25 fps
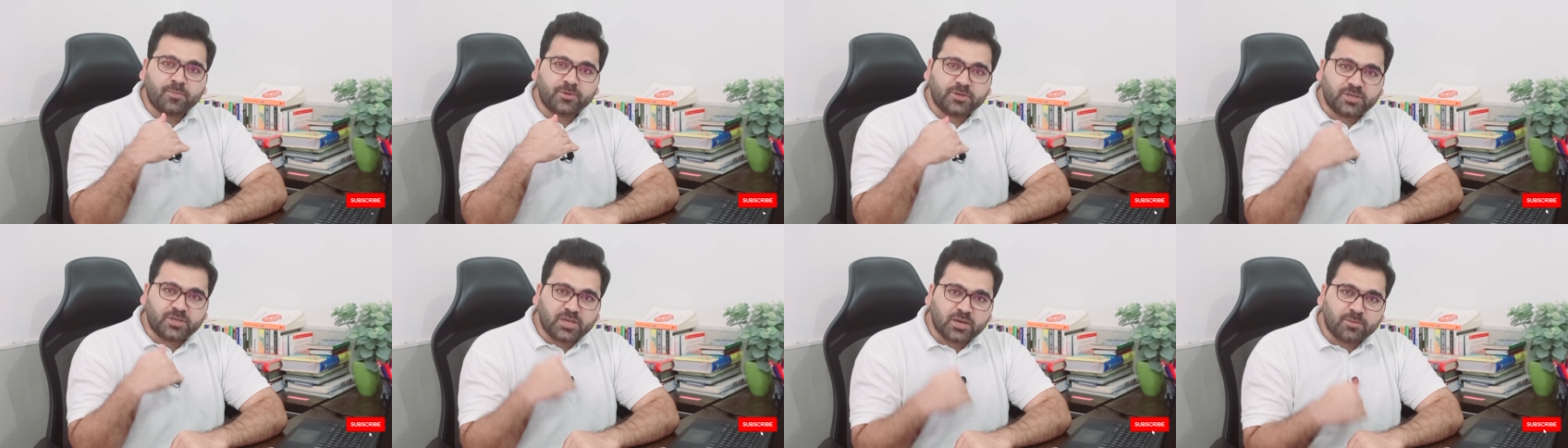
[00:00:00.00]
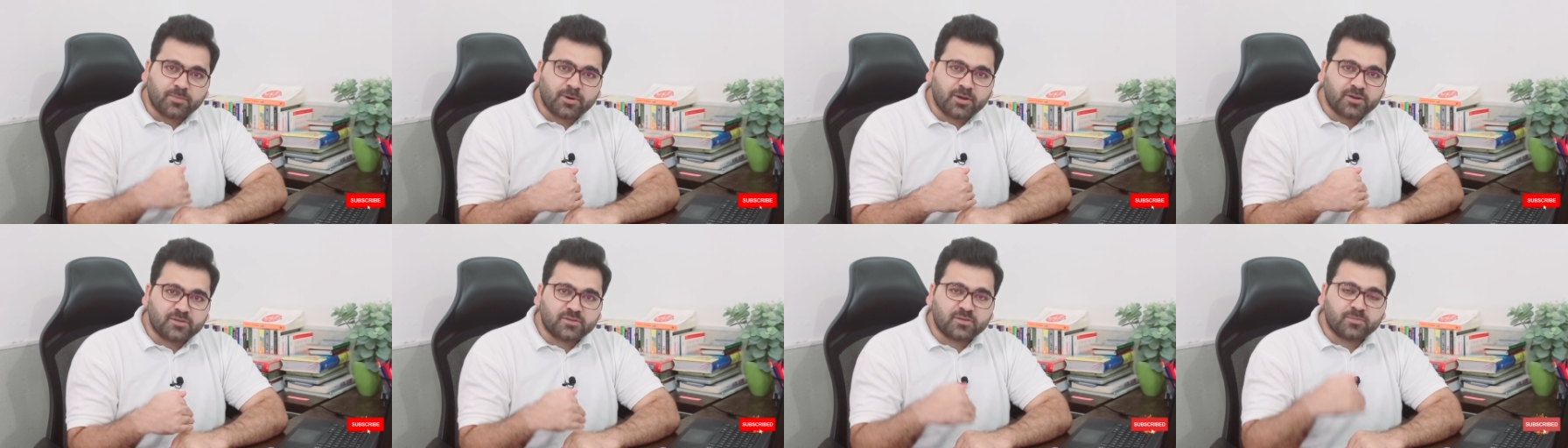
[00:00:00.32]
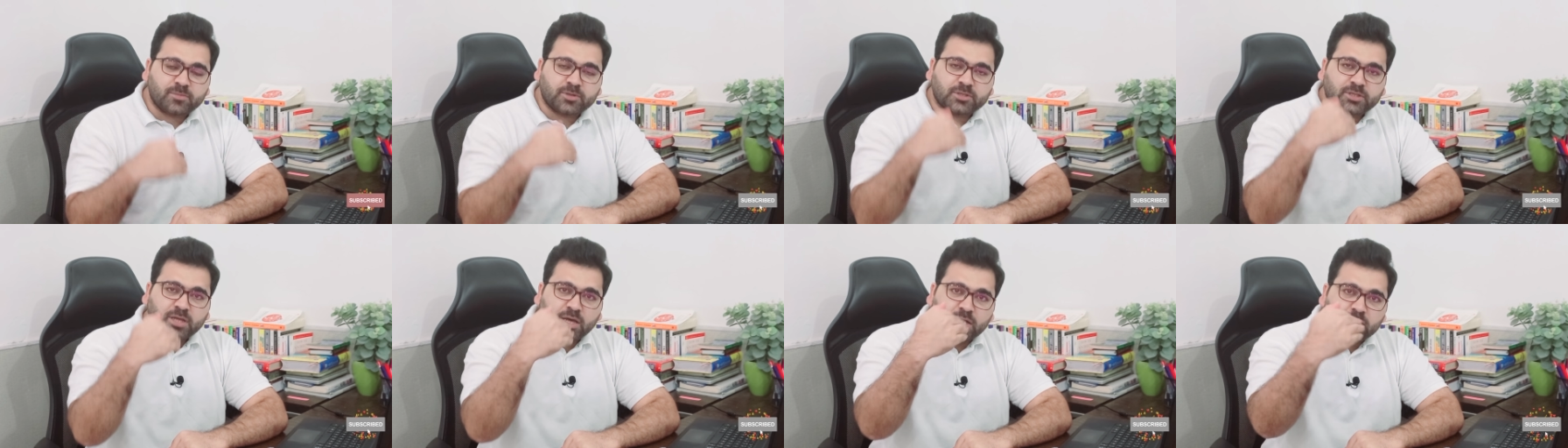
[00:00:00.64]
पे ये हमारी
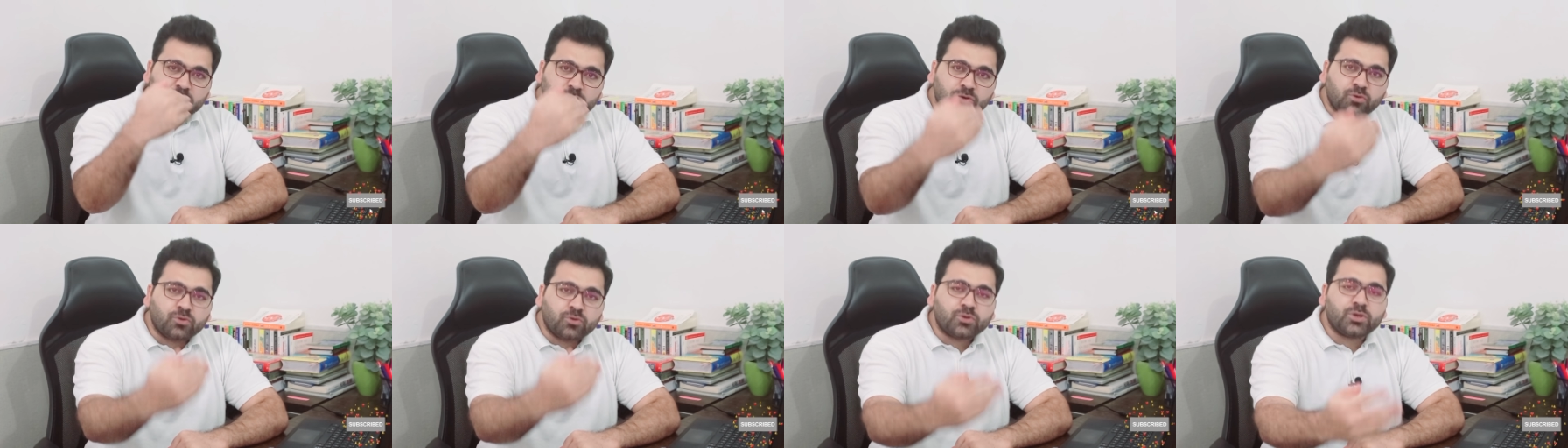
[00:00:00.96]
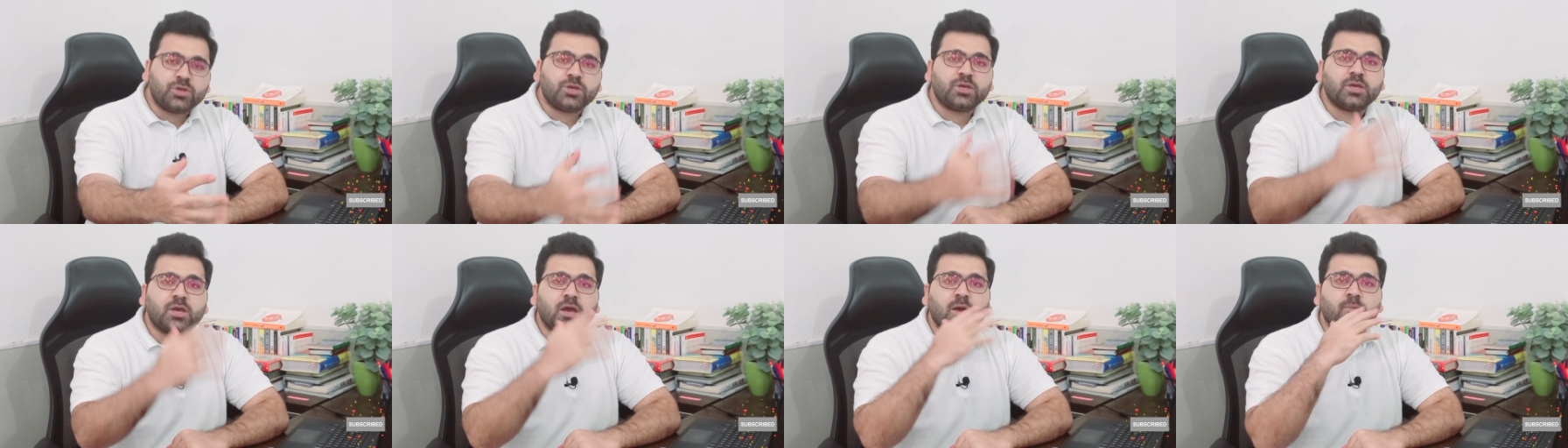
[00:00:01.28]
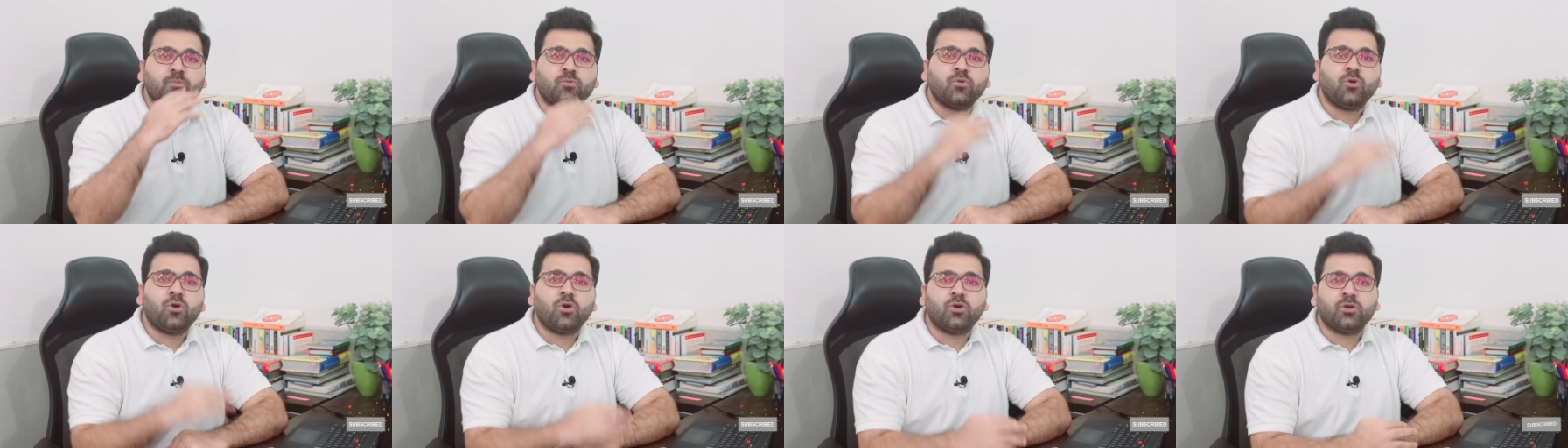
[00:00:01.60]
जिम्मेदारी होगी कि
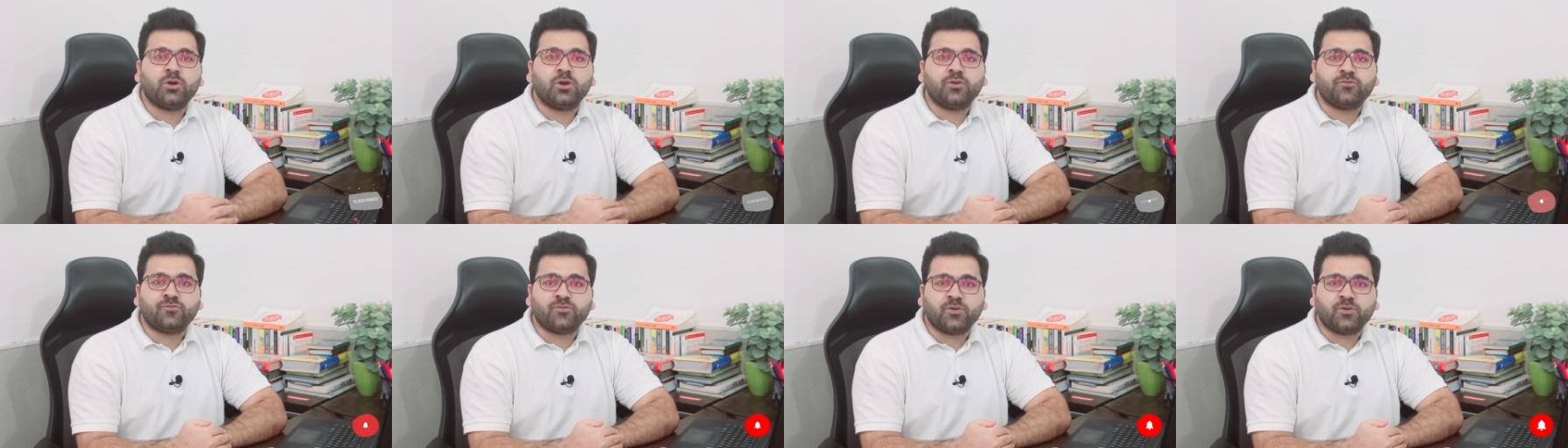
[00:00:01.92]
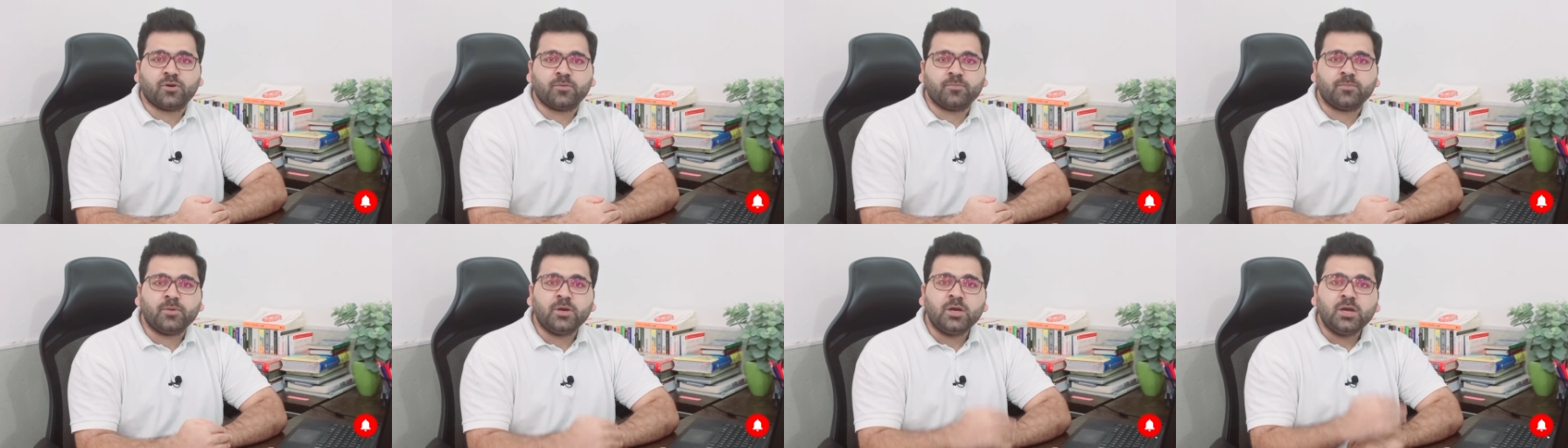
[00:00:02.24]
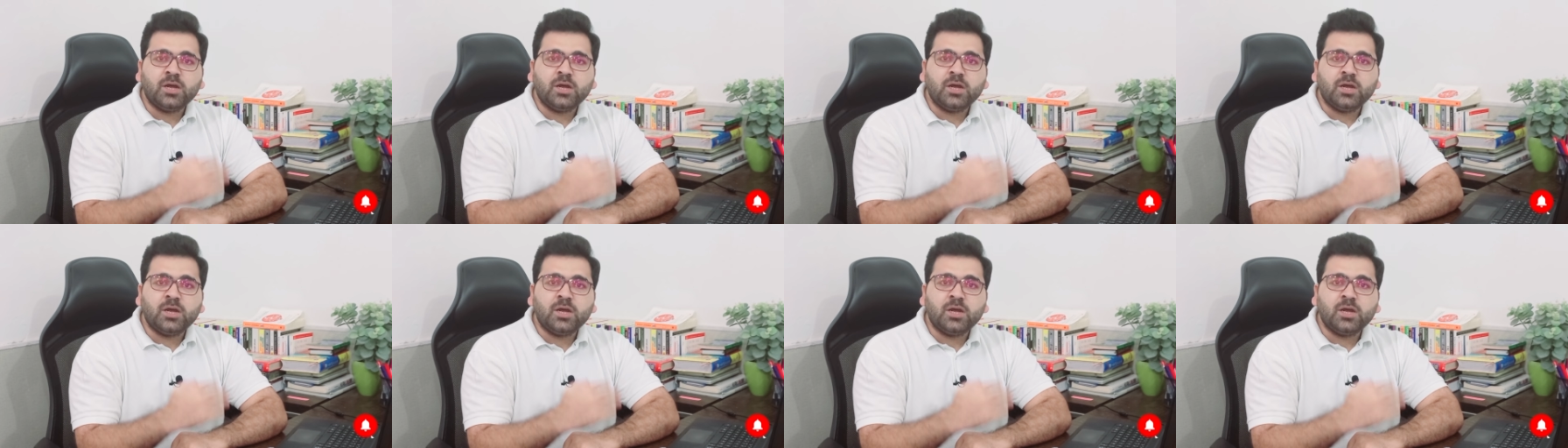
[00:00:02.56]
आपको ऑडिट फर्म